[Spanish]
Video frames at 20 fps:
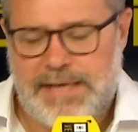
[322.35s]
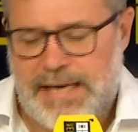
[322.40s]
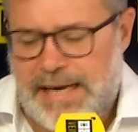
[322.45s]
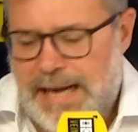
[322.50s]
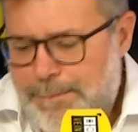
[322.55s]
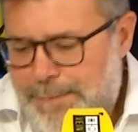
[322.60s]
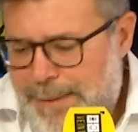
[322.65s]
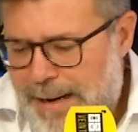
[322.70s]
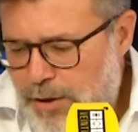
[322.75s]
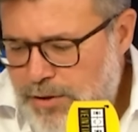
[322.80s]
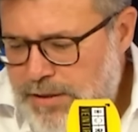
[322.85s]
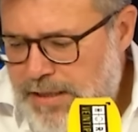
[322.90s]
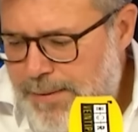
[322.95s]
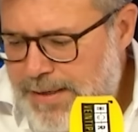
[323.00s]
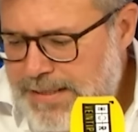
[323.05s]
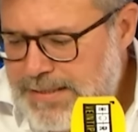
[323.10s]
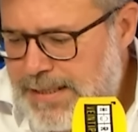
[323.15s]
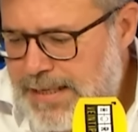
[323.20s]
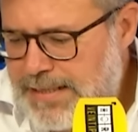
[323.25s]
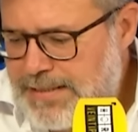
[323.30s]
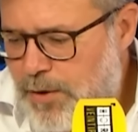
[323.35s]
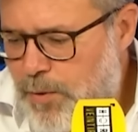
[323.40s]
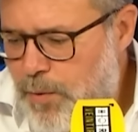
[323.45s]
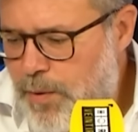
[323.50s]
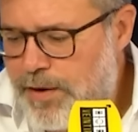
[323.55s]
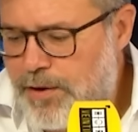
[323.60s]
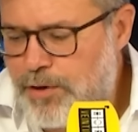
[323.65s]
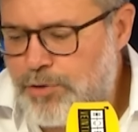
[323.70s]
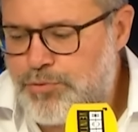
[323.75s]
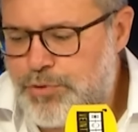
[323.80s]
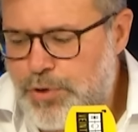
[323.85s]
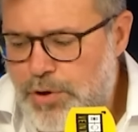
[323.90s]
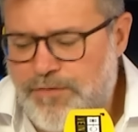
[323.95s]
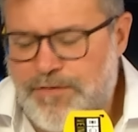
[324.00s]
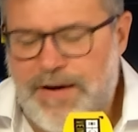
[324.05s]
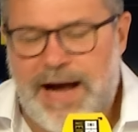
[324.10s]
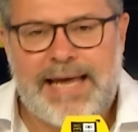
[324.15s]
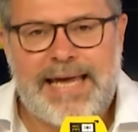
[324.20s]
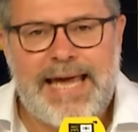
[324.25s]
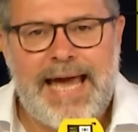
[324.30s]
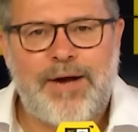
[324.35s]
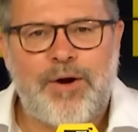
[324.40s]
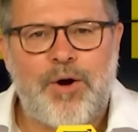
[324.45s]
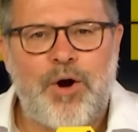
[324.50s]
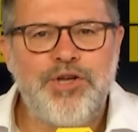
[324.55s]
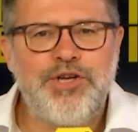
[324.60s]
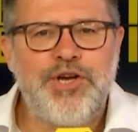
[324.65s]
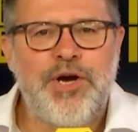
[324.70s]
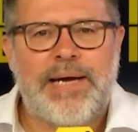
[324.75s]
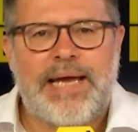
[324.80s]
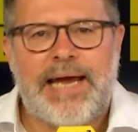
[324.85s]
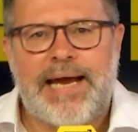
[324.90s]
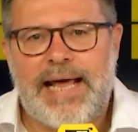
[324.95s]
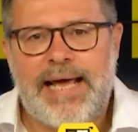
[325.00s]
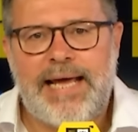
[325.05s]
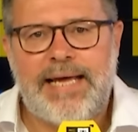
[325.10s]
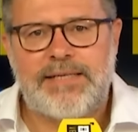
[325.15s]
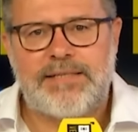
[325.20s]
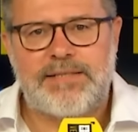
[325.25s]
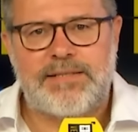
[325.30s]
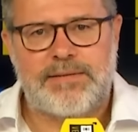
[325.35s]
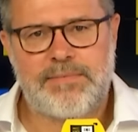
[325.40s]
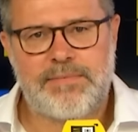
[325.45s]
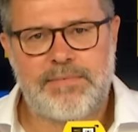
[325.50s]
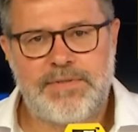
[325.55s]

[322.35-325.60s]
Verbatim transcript: ¿Que la pelota vasca se juegue con trufa? ¿Qué coño queréis?